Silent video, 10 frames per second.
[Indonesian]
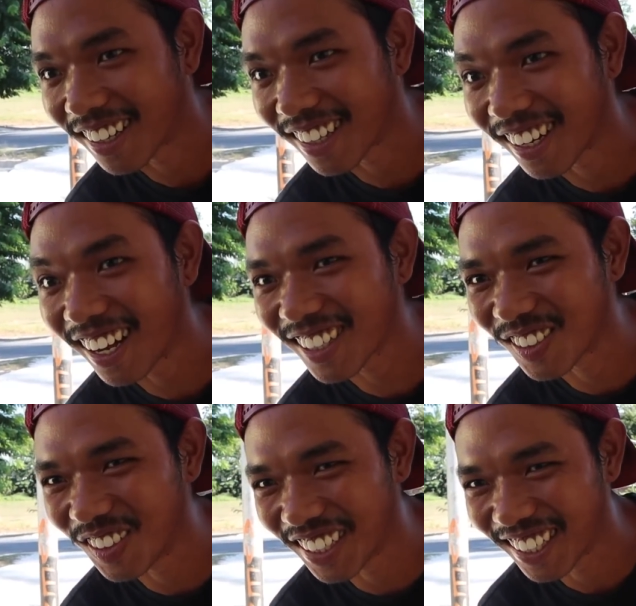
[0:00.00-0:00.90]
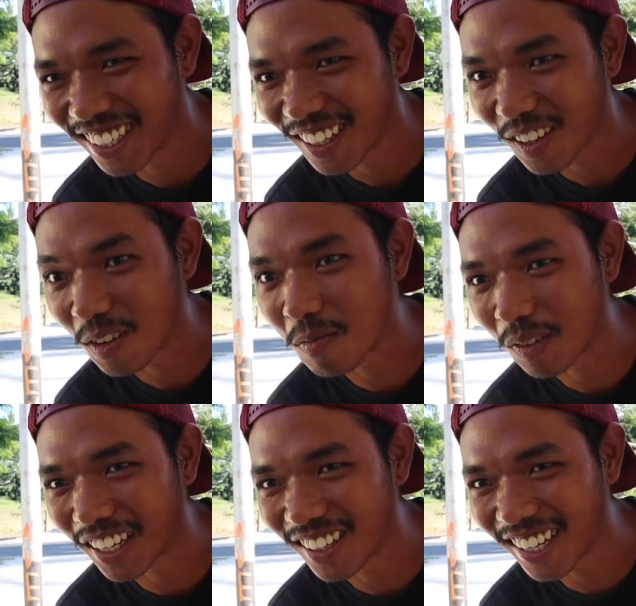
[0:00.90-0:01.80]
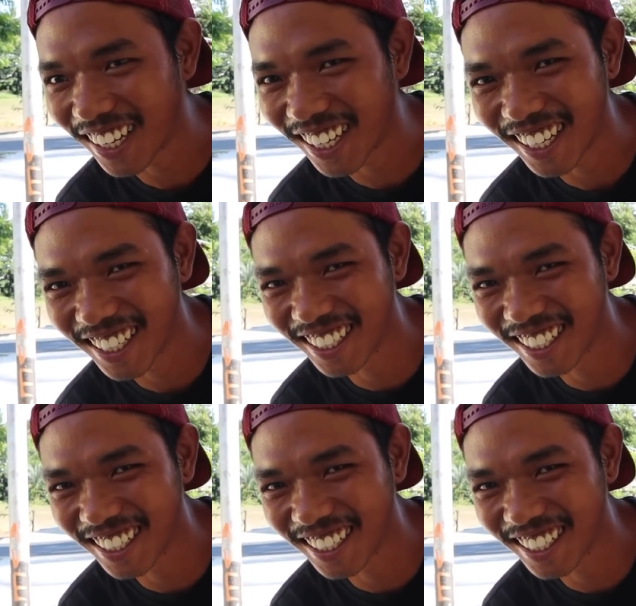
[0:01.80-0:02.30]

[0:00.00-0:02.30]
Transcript: artilah su ini. Komplain ah.